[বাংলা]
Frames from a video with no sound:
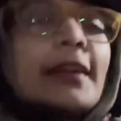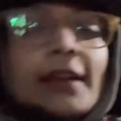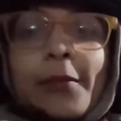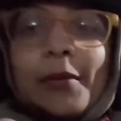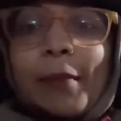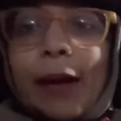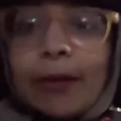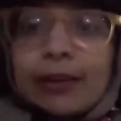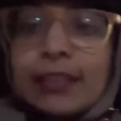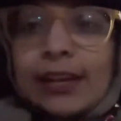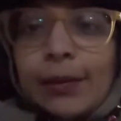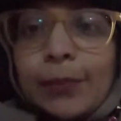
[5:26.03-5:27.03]
আমার বাবার
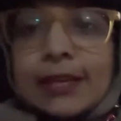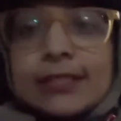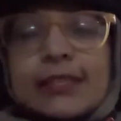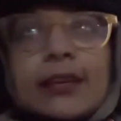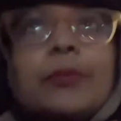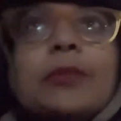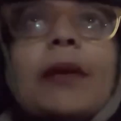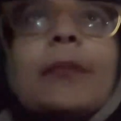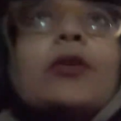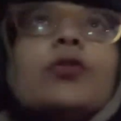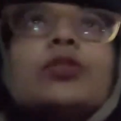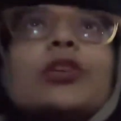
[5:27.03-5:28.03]
থেকে পেয়েছি আমি
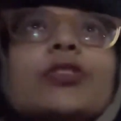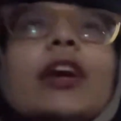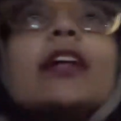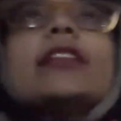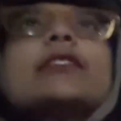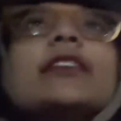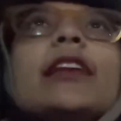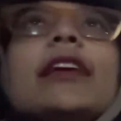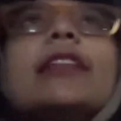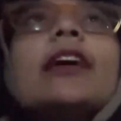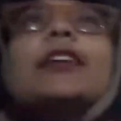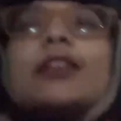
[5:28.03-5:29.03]
বাবাও কোথাও দাঁড়াতে চাই না
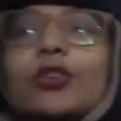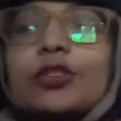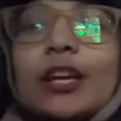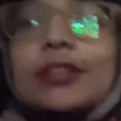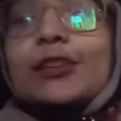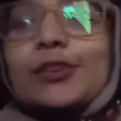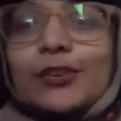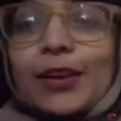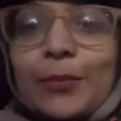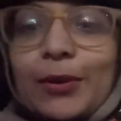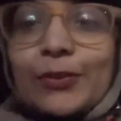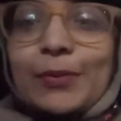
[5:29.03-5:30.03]
তাড়াতাড়ি কর তাড়াতাড়ি কর
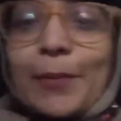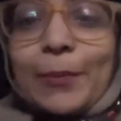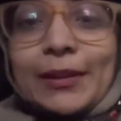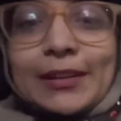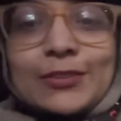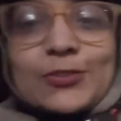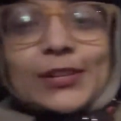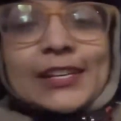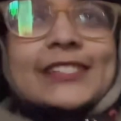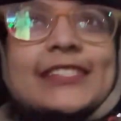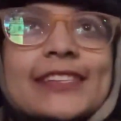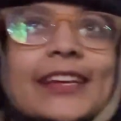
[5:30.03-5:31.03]
আমার ওই ব্যাপারটা চলে
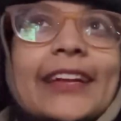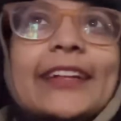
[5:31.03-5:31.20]
এসছে